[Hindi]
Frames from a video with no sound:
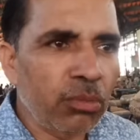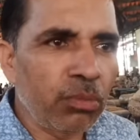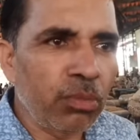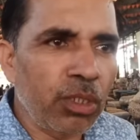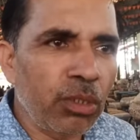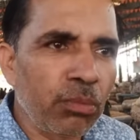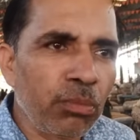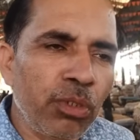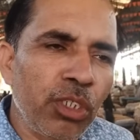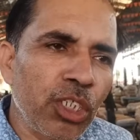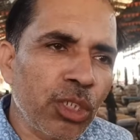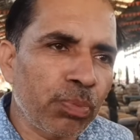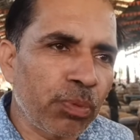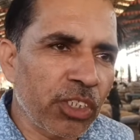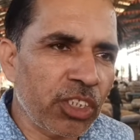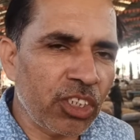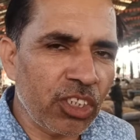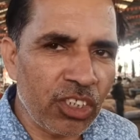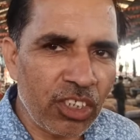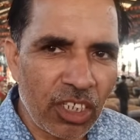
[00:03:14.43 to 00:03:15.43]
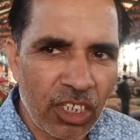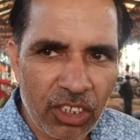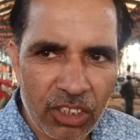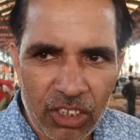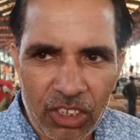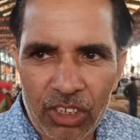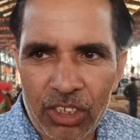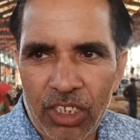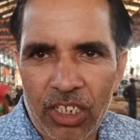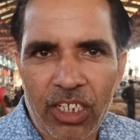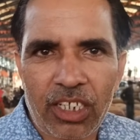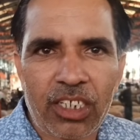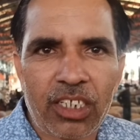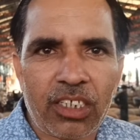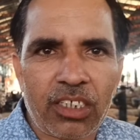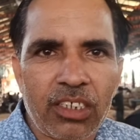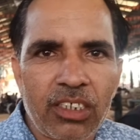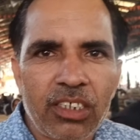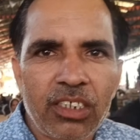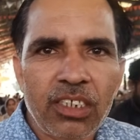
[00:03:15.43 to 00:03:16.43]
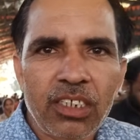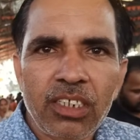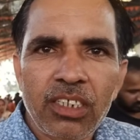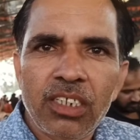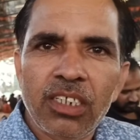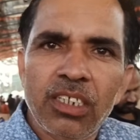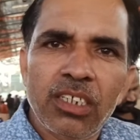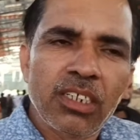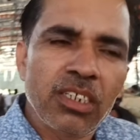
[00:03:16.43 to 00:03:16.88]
मान लें बीच में पच्चीस हजार के